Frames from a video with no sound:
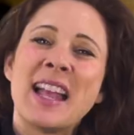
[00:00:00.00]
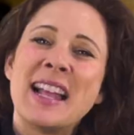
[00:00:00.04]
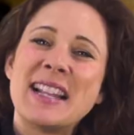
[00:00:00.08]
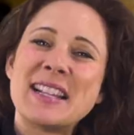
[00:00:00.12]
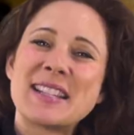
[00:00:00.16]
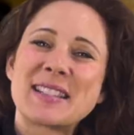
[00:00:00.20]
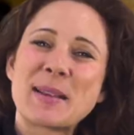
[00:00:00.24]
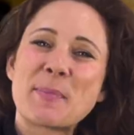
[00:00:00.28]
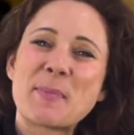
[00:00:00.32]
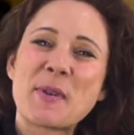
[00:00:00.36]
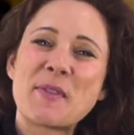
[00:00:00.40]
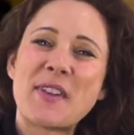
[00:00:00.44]

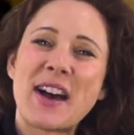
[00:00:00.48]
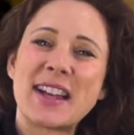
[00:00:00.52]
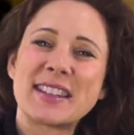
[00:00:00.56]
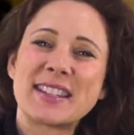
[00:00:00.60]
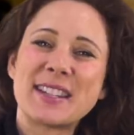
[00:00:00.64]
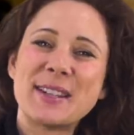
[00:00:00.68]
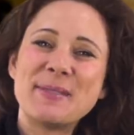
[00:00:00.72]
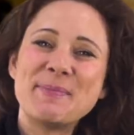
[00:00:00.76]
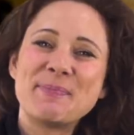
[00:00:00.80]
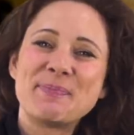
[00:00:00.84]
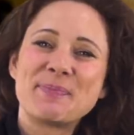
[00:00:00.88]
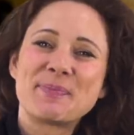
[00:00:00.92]
Li
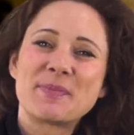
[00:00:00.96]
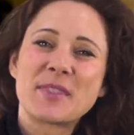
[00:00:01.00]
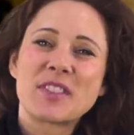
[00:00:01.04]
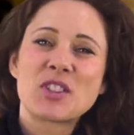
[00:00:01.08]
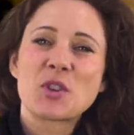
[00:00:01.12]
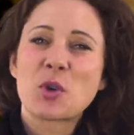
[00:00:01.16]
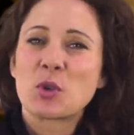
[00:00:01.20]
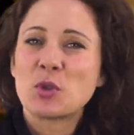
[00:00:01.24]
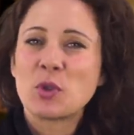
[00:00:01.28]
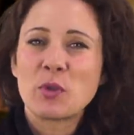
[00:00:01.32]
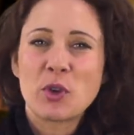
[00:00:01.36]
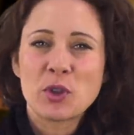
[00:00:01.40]
sapevate?
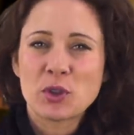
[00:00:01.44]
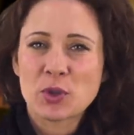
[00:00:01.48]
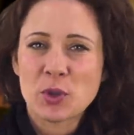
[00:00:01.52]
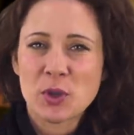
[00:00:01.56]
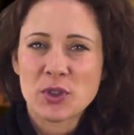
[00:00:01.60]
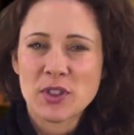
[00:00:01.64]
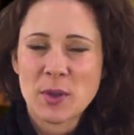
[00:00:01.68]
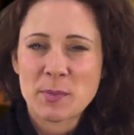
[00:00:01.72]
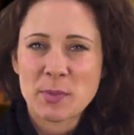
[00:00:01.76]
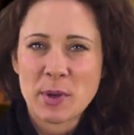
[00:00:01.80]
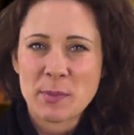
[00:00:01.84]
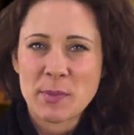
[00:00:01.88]
Secondo voi sono
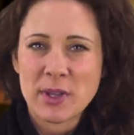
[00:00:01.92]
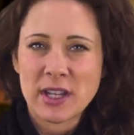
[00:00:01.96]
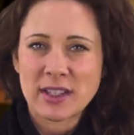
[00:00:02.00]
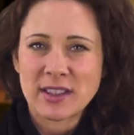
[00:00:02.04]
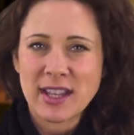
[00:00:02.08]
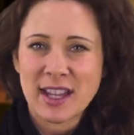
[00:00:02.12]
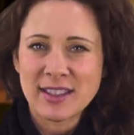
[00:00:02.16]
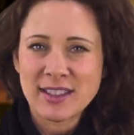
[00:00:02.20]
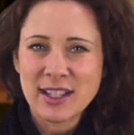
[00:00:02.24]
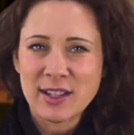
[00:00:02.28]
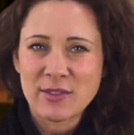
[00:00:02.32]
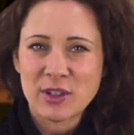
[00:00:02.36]
sempre
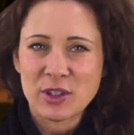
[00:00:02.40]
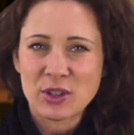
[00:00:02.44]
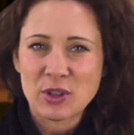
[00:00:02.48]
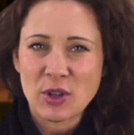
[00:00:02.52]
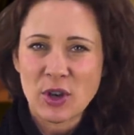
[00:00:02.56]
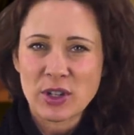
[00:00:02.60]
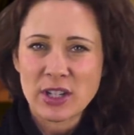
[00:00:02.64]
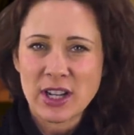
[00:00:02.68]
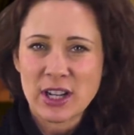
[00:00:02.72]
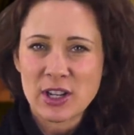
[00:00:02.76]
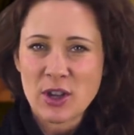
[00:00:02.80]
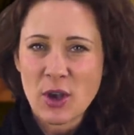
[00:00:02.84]
meritate le
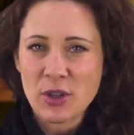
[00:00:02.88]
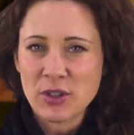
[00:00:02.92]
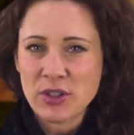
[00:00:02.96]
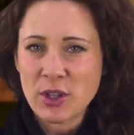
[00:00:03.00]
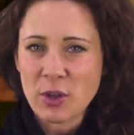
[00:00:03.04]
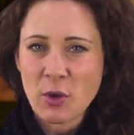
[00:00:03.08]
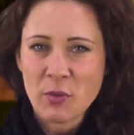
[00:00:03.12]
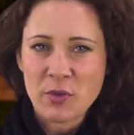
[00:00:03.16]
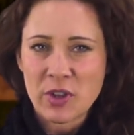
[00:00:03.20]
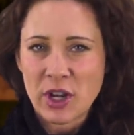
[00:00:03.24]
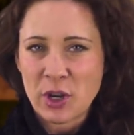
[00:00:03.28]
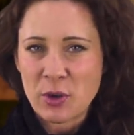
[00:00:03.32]
vittorie agli
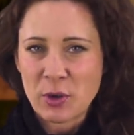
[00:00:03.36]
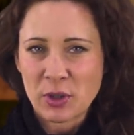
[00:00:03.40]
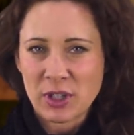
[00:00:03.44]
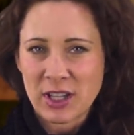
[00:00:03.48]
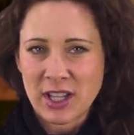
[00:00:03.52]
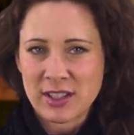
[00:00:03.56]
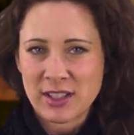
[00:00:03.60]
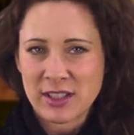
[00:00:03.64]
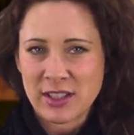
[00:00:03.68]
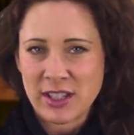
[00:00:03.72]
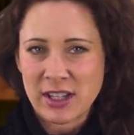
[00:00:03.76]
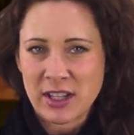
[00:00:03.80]
Oscar o vi
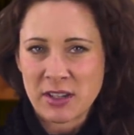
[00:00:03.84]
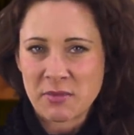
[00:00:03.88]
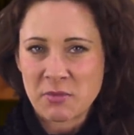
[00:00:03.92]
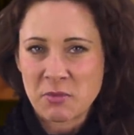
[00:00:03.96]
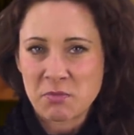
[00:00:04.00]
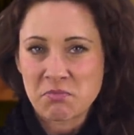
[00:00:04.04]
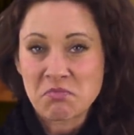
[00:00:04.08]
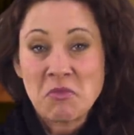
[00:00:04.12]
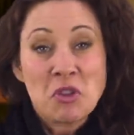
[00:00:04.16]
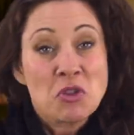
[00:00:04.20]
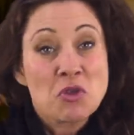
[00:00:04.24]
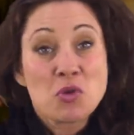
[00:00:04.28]
ricordate
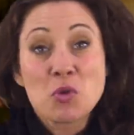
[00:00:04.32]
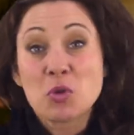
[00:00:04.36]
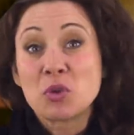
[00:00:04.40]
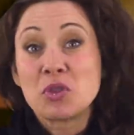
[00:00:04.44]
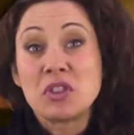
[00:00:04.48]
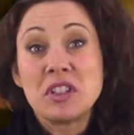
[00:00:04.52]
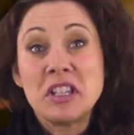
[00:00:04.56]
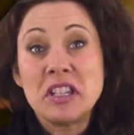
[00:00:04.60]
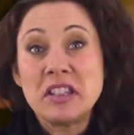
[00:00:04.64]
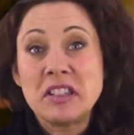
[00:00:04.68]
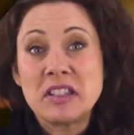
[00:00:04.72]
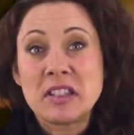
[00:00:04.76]
di
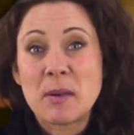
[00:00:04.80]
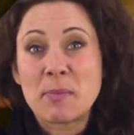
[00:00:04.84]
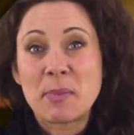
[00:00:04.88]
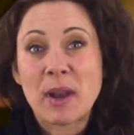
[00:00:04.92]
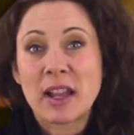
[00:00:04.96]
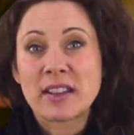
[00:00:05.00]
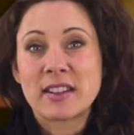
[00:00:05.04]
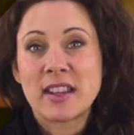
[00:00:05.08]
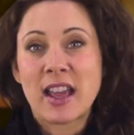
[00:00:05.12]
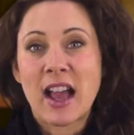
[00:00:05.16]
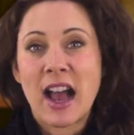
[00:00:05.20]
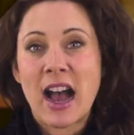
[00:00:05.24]
ingiustizie
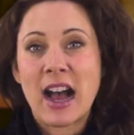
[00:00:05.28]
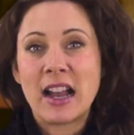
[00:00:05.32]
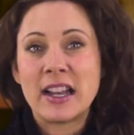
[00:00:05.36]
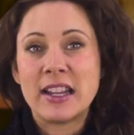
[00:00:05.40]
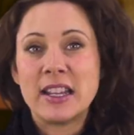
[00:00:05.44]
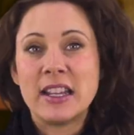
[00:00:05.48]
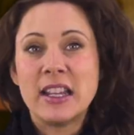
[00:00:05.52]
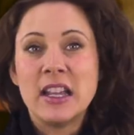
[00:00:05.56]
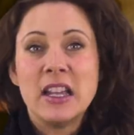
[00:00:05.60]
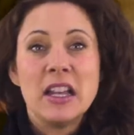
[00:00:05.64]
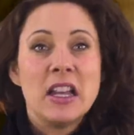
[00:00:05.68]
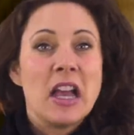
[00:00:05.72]

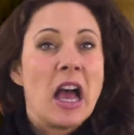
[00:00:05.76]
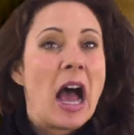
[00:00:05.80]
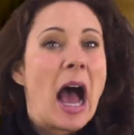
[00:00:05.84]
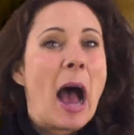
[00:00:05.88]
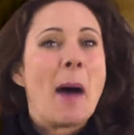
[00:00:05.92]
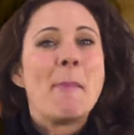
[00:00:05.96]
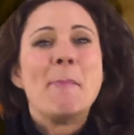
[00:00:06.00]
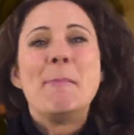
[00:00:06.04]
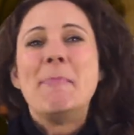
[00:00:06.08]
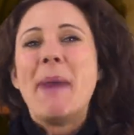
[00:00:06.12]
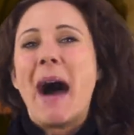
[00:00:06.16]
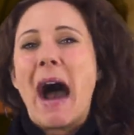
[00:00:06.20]
plateali,
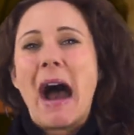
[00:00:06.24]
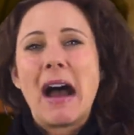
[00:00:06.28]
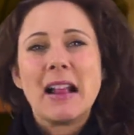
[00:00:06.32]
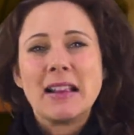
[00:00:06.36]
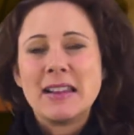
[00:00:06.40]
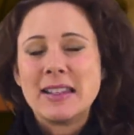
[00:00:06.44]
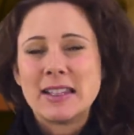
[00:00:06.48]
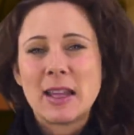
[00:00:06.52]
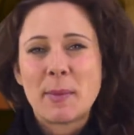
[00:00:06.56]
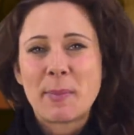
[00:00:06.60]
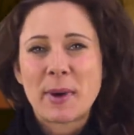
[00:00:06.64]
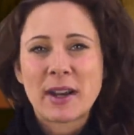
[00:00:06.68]

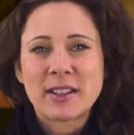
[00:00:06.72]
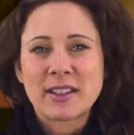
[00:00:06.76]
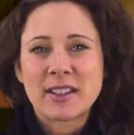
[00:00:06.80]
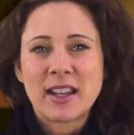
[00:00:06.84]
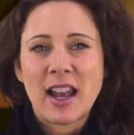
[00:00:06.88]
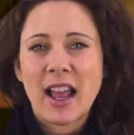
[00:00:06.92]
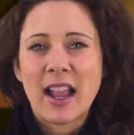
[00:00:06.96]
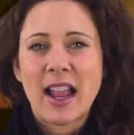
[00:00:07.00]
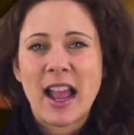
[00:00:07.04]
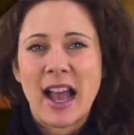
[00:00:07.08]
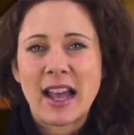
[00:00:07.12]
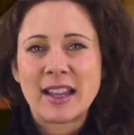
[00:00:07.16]
abbagli da parte
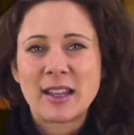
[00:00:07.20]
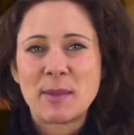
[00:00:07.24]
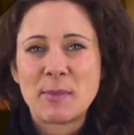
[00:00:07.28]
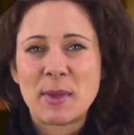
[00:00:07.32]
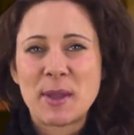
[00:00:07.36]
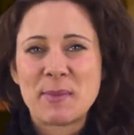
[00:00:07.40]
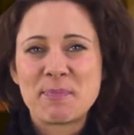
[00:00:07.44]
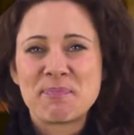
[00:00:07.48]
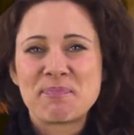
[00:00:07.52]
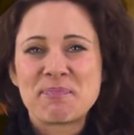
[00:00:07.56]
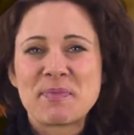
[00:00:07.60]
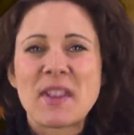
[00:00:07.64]

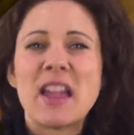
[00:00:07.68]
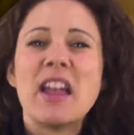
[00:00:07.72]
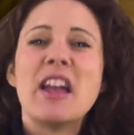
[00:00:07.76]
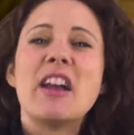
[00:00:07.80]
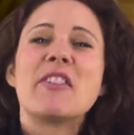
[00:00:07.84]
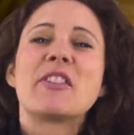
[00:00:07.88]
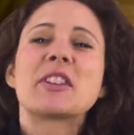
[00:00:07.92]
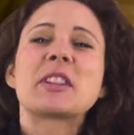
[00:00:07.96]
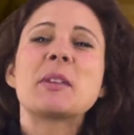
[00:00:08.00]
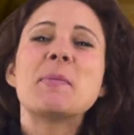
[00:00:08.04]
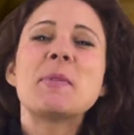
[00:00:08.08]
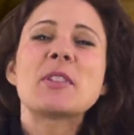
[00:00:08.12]
dell'Academy?
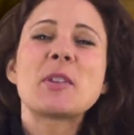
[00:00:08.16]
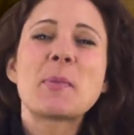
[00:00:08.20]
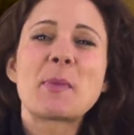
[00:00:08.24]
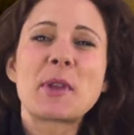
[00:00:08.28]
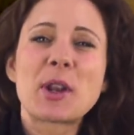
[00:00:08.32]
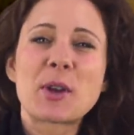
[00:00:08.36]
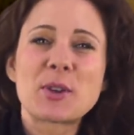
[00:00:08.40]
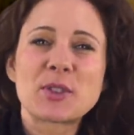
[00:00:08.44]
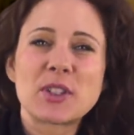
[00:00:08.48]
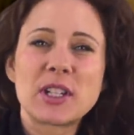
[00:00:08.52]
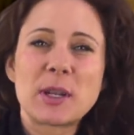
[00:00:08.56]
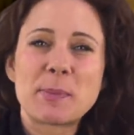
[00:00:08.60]
Fatemi
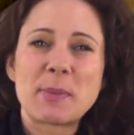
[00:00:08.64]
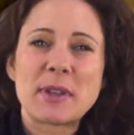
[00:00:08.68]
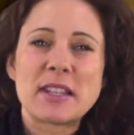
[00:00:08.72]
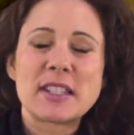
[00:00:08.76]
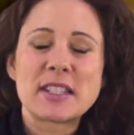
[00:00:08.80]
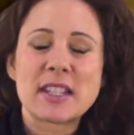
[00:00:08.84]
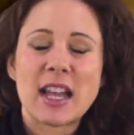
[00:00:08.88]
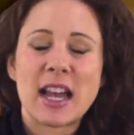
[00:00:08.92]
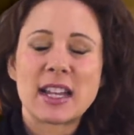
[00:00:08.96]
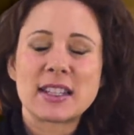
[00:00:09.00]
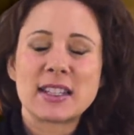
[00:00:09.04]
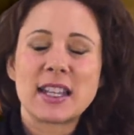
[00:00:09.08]
sapere cosa ne
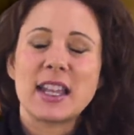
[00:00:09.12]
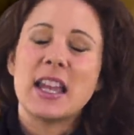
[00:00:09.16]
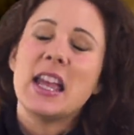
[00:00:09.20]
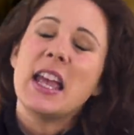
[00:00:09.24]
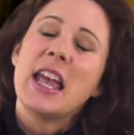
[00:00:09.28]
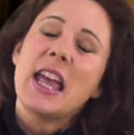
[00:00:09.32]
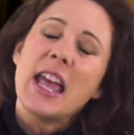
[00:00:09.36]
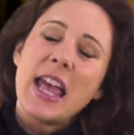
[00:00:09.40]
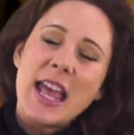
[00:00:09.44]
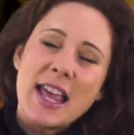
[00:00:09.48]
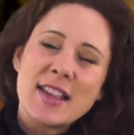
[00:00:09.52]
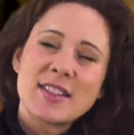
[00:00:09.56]
pensate
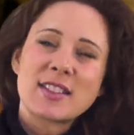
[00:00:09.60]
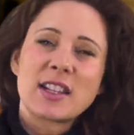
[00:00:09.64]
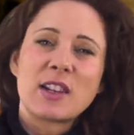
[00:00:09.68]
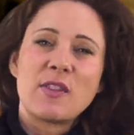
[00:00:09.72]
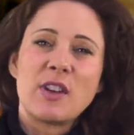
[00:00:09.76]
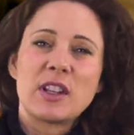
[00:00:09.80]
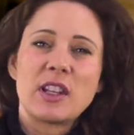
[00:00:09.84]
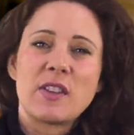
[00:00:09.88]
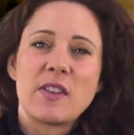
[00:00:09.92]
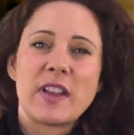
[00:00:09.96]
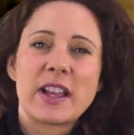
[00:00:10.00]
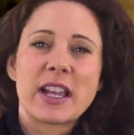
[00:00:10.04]
e
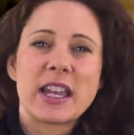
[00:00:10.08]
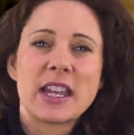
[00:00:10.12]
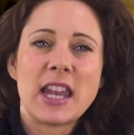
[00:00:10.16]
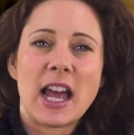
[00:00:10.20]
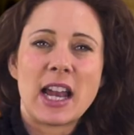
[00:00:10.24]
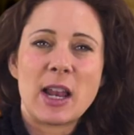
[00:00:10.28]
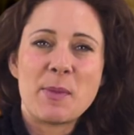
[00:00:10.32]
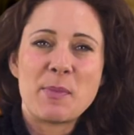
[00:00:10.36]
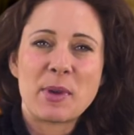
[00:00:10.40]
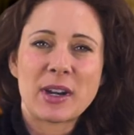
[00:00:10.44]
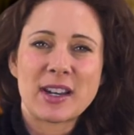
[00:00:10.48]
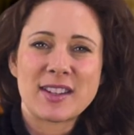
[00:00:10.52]
iscrivetevi al
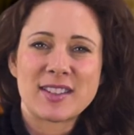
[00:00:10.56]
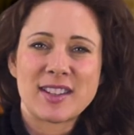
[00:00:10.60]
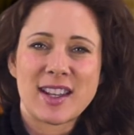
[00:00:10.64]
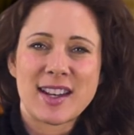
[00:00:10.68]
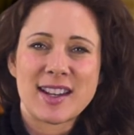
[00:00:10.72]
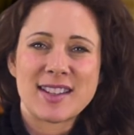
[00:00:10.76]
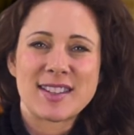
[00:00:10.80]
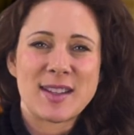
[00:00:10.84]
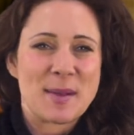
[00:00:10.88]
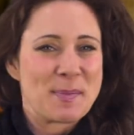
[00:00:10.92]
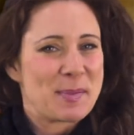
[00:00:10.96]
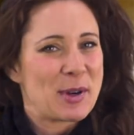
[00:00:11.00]
canale per
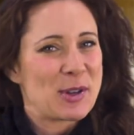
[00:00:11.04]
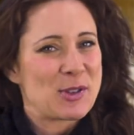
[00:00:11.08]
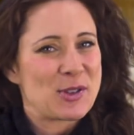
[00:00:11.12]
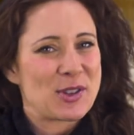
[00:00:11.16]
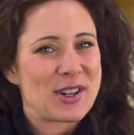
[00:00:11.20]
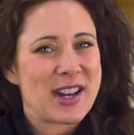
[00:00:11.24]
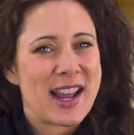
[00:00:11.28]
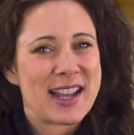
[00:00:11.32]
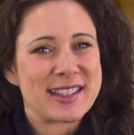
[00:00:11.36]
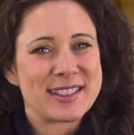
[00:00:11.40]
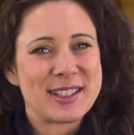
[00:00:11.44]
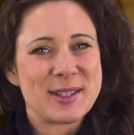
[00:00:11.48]
restare sempre
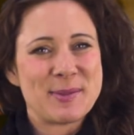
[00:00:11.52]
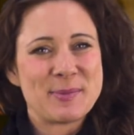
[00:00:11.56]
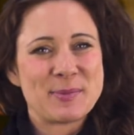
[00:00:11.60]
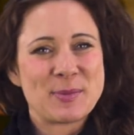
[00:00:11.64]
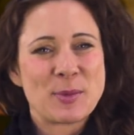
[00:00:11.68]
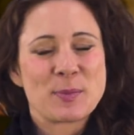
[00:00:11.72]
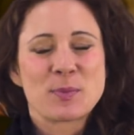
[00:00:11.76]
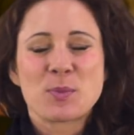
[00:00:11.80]
aggiornati.